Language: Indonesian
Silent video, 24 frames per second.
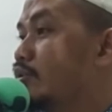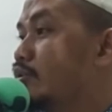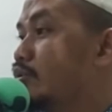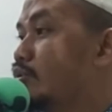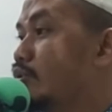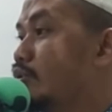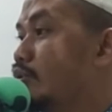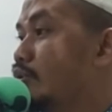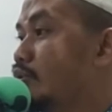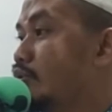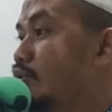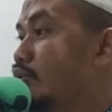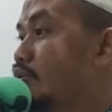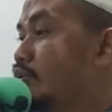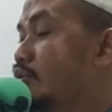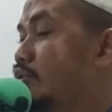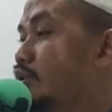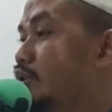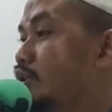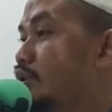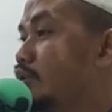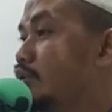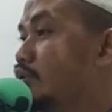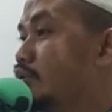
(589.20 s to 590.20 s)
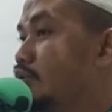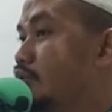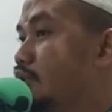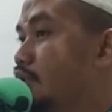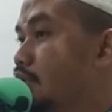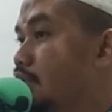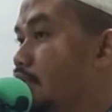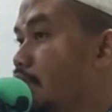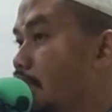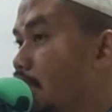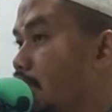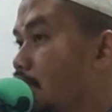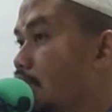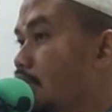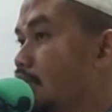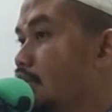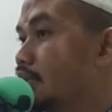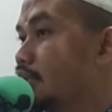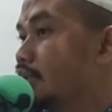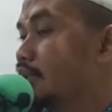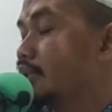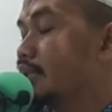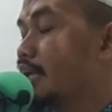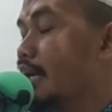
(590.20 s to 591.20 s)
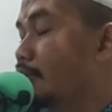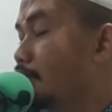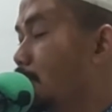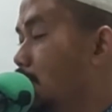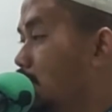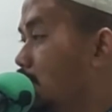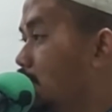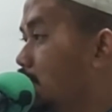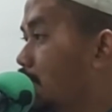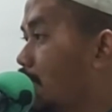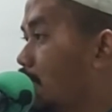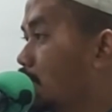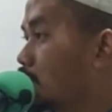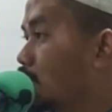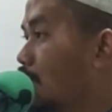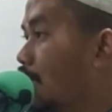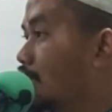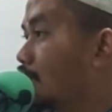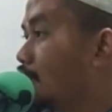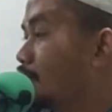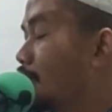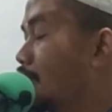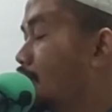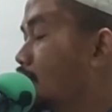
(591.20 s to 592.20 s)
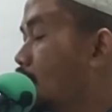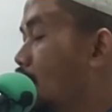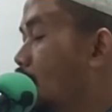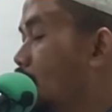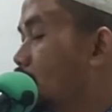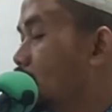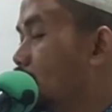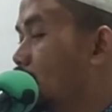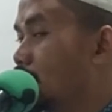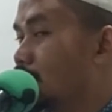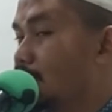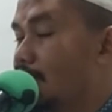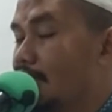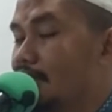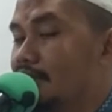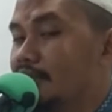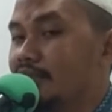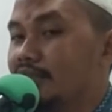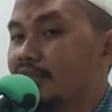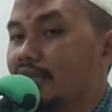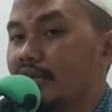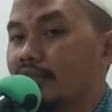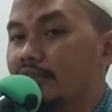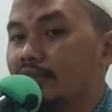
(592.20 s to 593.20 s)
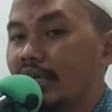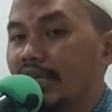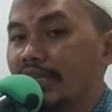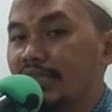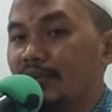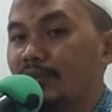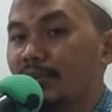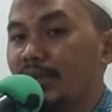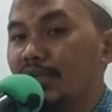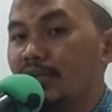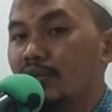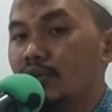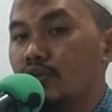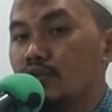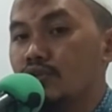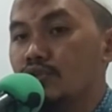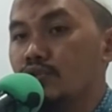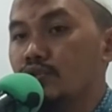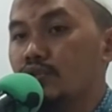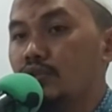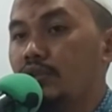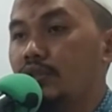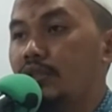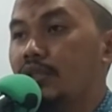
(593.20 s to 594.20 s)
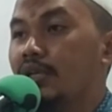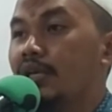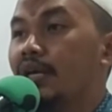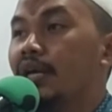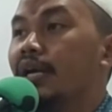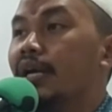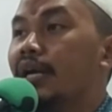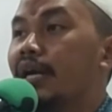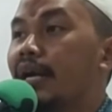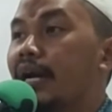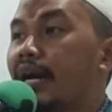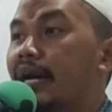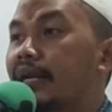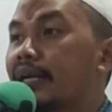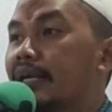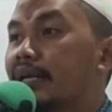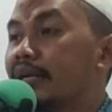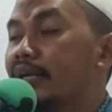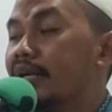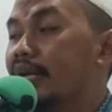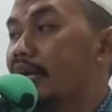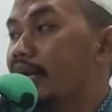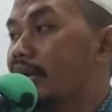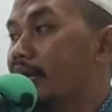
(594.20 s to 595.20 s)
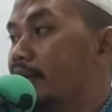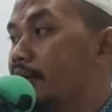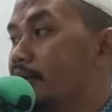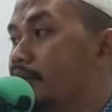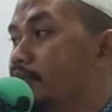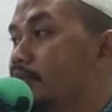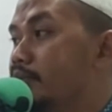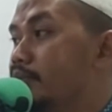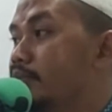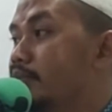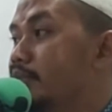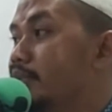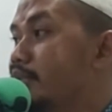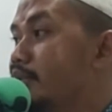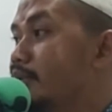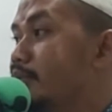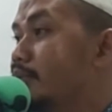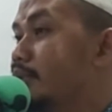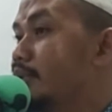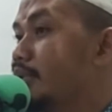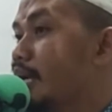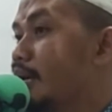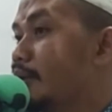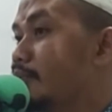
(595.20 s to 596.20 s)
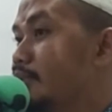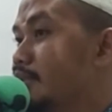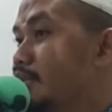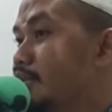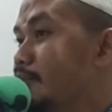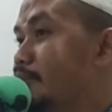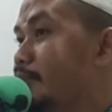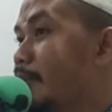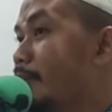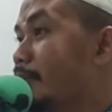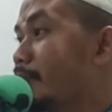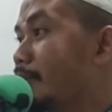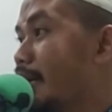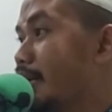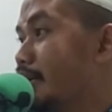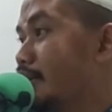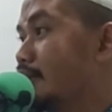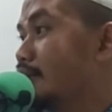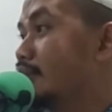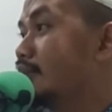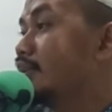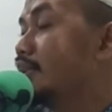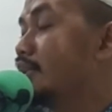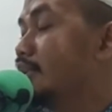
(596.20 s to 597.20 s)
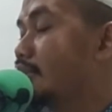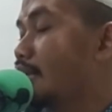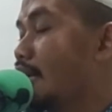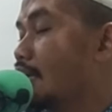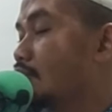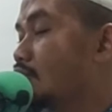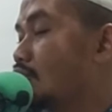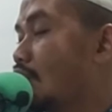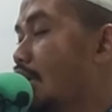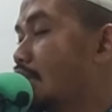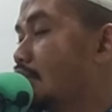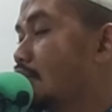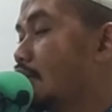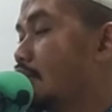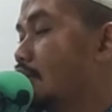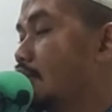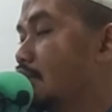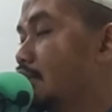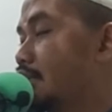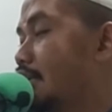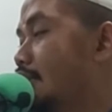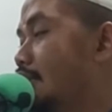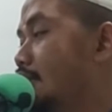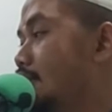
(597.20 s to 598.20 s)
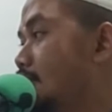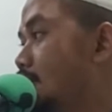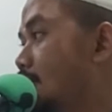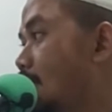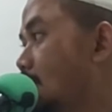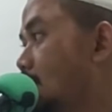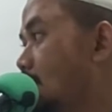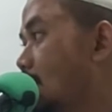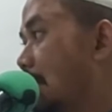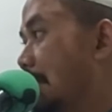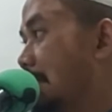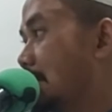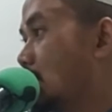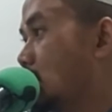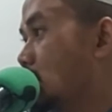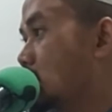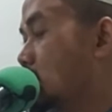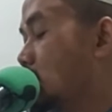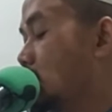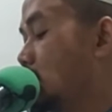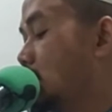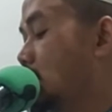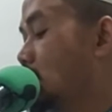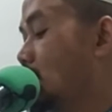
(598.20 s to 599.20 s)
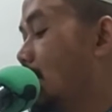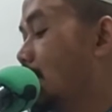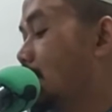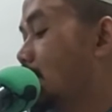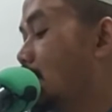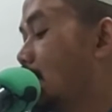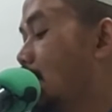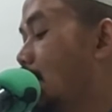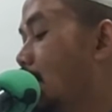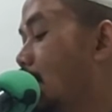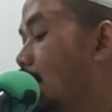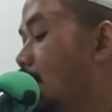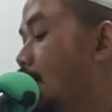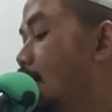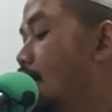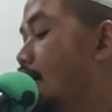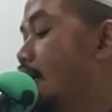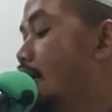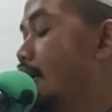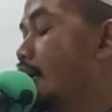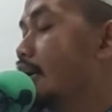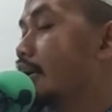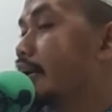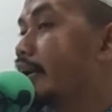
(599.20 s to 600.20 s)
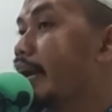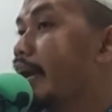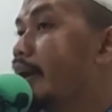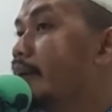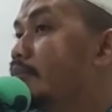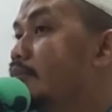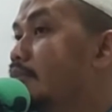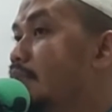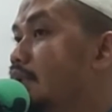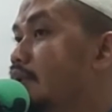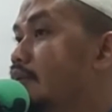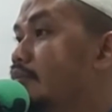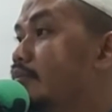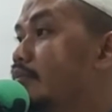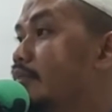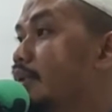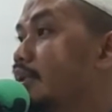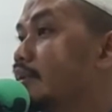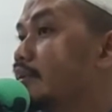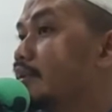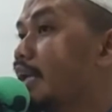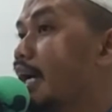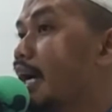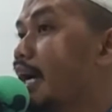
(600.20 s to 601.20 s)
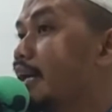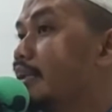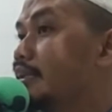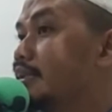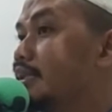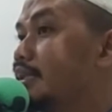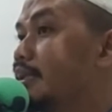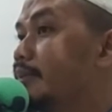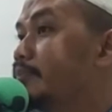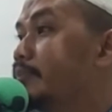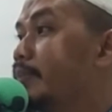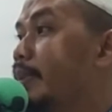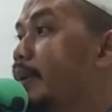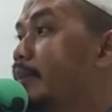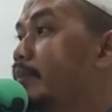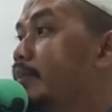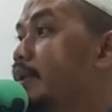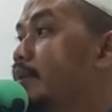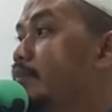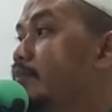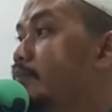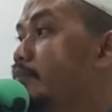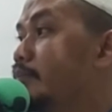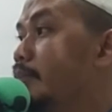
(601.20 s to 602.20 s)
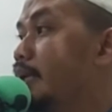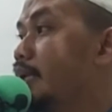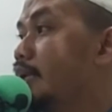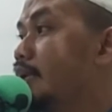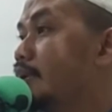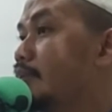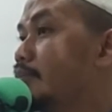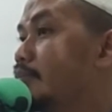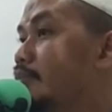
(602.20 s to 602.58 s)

dulu di dunia kami tidak taat kepada Allah dan tidak taat kepada Rasul karena eh, yang menyebabkan tidak taat Allah dan tidak taat Rasul itu adalah kami mentaati pemimpin